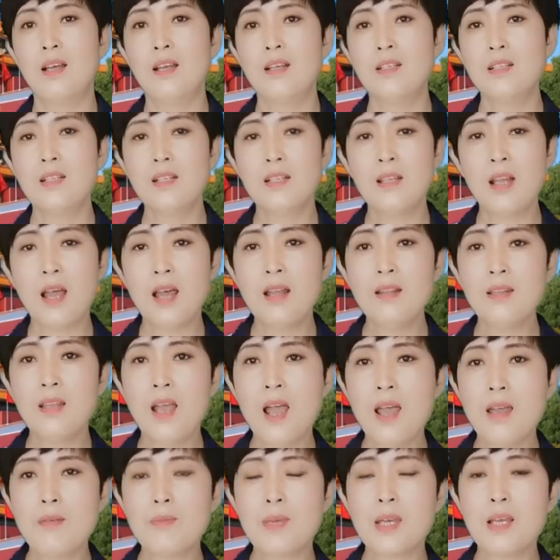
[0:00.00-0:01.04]
这南
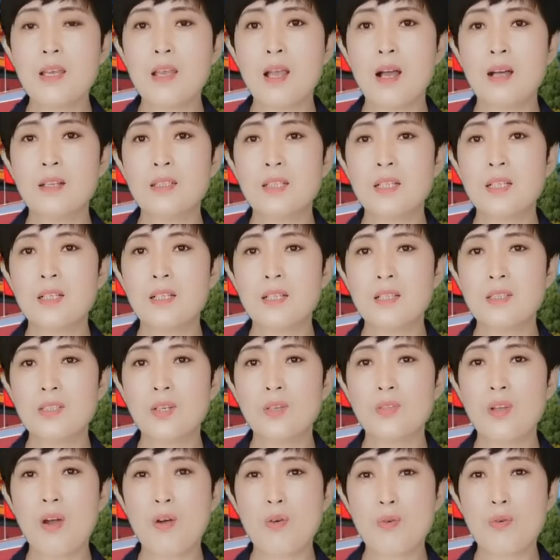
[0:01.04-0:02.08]
太平洋这些小
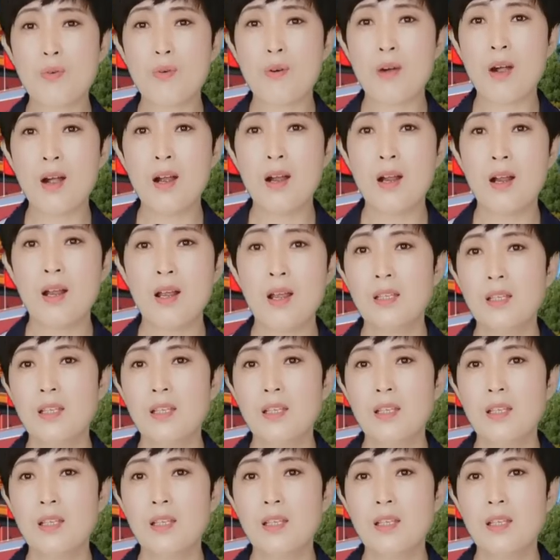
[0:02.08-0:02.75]
岛国，